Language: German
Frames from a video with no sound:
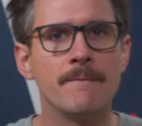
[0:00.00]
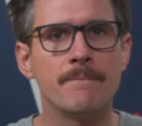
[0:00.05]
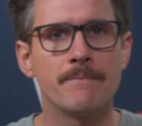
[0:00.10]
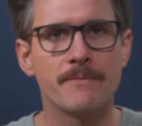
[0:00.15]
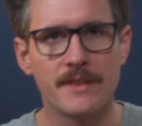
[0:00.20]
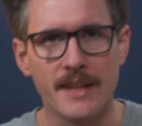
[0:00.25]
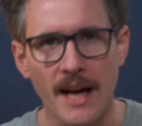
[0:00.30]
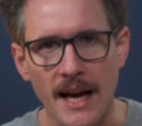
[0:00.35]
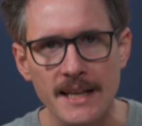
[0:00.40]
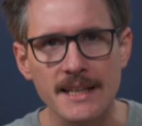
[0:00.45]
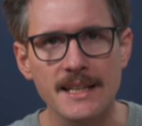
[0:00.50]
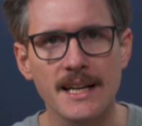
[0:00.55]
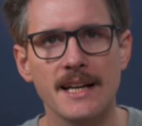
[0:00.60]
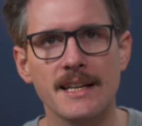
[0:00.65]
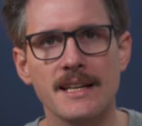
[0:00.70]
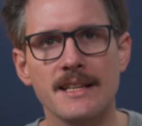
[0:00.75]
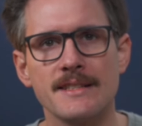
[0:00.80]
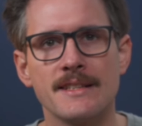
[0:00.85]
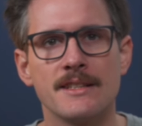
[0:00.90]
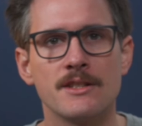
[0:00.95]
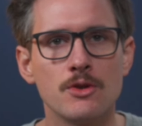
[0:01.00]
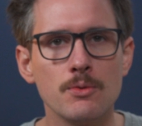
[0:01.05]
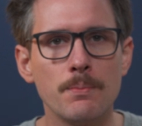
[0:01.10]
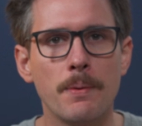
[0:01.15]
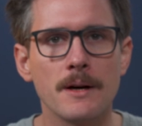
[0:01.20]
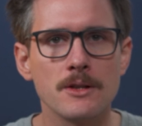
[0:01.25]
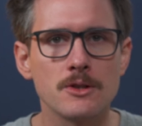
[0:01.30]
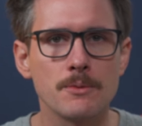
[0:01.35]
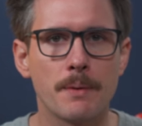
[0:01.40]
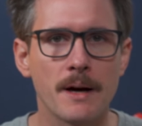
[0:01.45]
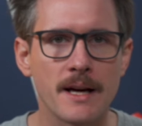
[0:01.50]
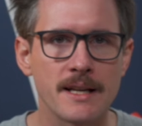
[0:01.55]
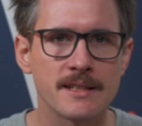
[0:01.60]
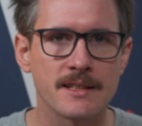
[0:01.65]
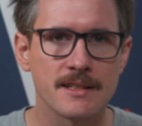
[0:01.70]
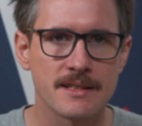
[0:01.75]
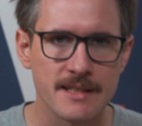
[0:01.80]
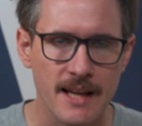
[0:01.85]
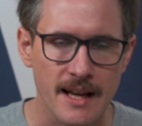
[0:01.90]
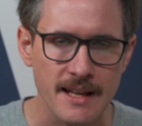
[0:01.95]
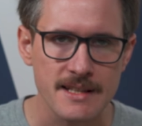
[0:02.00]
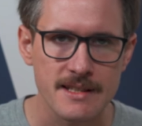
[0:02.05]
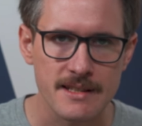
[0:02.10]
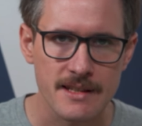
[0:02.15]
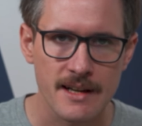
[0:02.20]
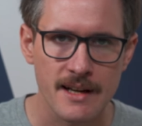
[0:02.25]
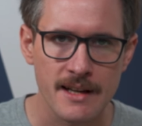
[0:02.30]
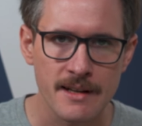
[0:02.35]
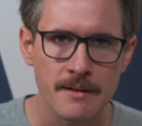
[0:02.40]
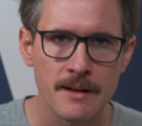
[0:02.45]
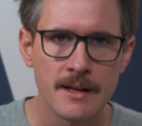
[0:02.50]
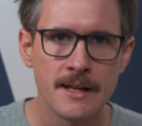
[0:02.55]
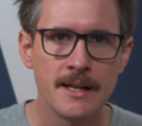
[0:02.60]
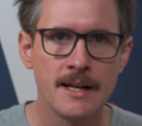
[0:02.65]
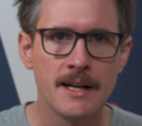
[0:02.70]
dann kann das super, super interessant sein.